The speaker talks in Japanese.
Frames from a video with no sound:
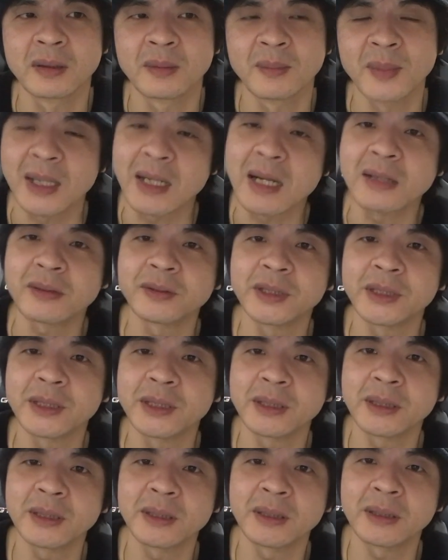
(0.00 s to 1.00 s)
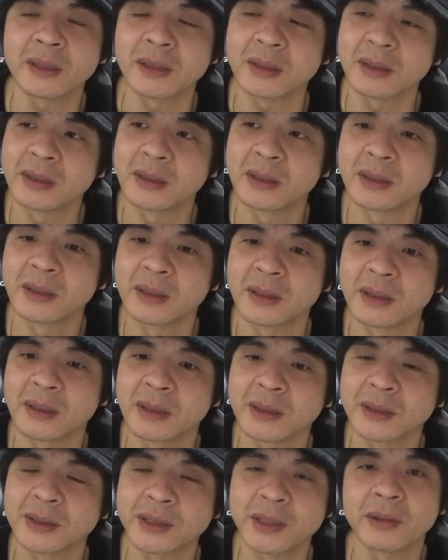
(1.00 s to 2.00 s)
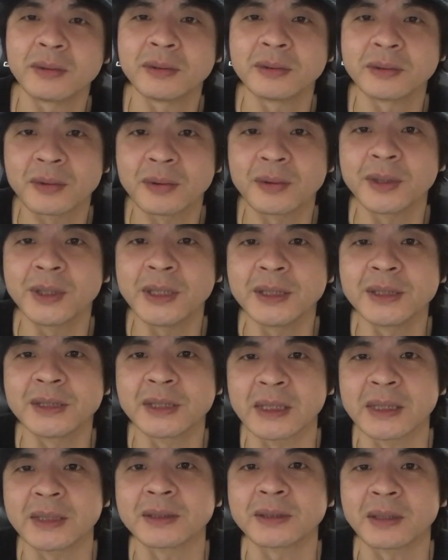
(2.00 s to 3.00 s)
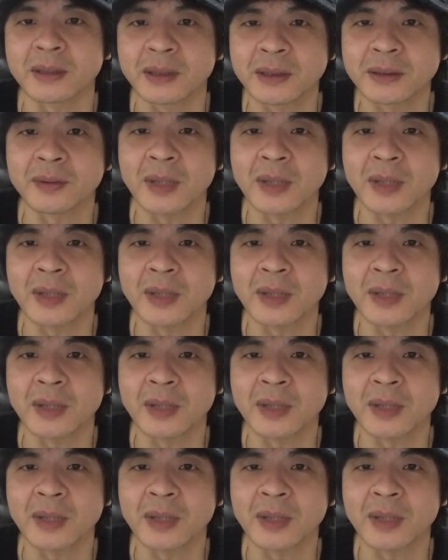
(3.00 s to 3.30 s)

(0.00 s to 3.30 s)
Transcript: まあ、確認しておくといいんじゃないですかね。